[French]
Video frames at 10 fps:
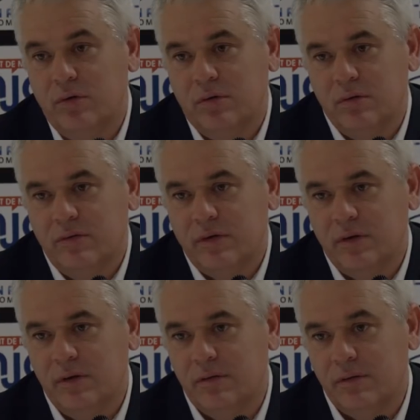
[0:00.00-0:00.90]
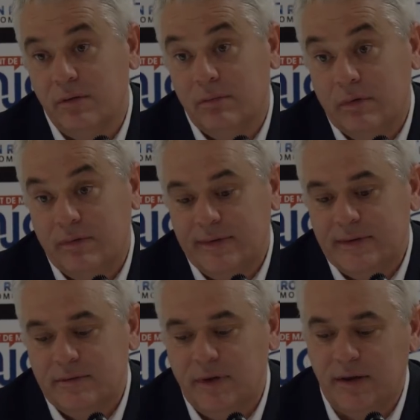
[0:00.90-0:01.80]
de.
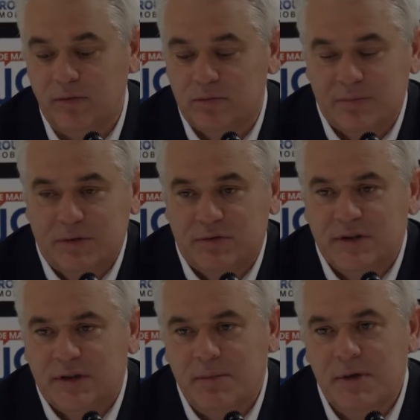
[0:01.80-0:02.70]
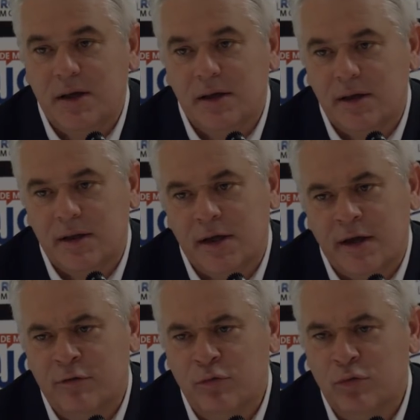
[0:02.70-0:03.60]
voilà, mais on sait très bien, hein, il y a des
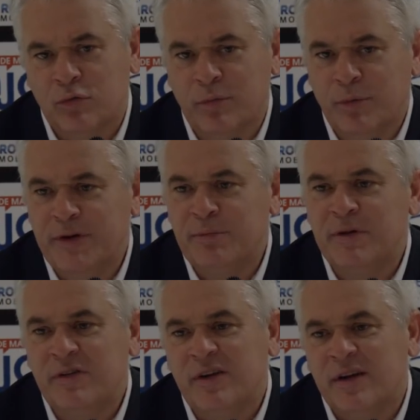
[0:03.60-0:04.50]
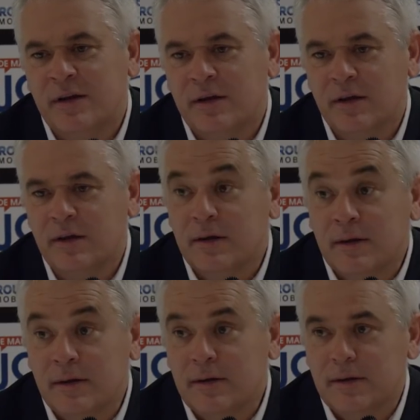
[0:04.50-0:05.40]
garçons dont on ne peut pas se passer. Hein.
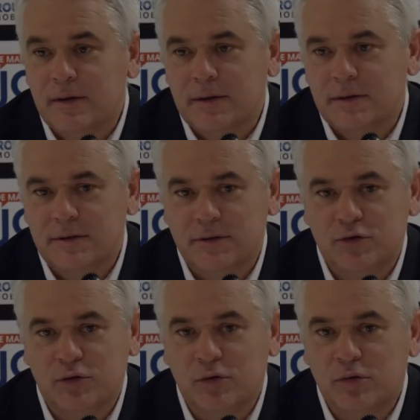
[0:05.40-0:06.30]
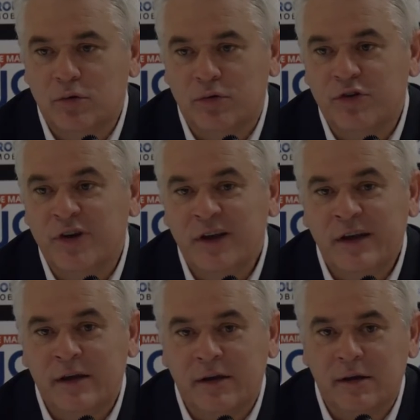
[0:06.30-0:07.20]
Joe au cours
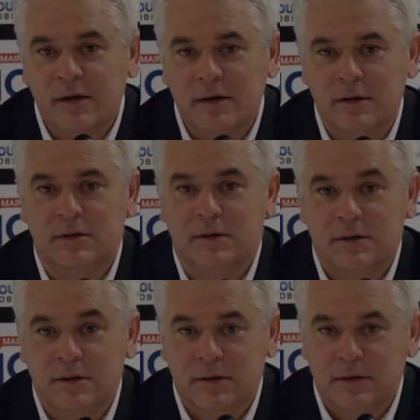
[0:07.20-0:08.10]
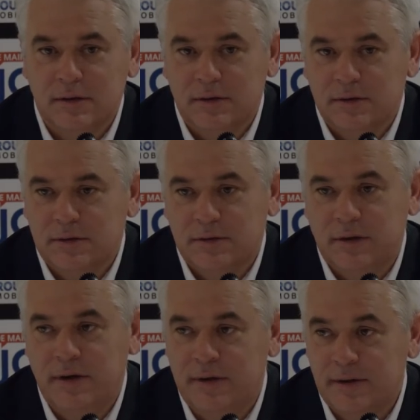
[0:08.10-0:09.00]
Jerry. Euh,